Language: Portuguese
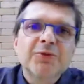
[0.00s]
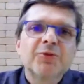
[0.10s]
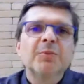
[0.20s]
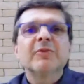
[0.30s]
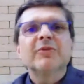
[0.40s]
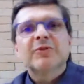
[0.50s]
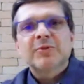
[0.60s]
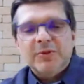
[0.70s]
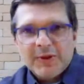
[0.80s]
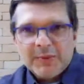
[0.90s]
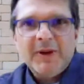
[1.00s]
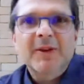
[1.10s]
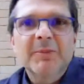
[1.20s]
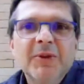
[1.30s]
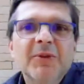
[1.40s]
sou professor do
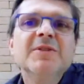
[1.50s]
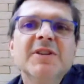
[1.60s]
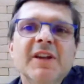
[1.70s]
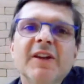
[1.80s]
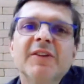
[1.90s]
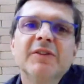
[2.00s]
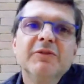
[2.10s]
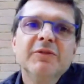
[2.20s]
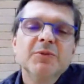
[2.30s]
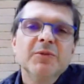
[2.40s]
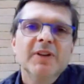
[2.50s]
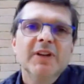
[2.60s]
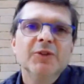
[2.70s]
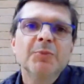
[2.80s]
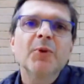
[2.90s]
Departamento de Engenharia Civil
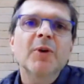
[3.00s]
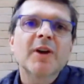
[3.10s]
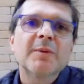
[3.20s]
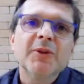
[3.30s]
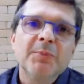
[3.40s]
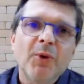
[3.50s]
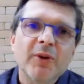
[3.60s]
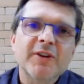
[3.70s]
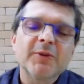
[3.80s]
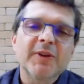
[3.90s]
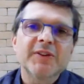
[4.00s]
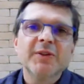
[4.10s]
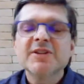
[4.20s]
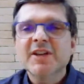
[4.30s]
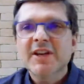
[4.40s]
e do Programa de
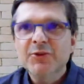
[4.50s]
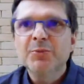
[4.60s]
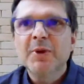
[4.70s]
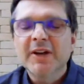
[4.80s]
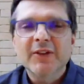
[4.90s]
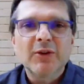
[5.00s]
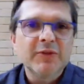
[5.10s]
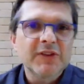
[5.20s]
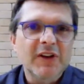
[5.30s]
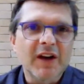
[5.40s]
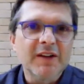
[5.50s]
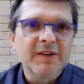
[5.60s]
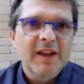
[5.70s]
Pós-Graduação em Engenharia Urbana da UFSCar.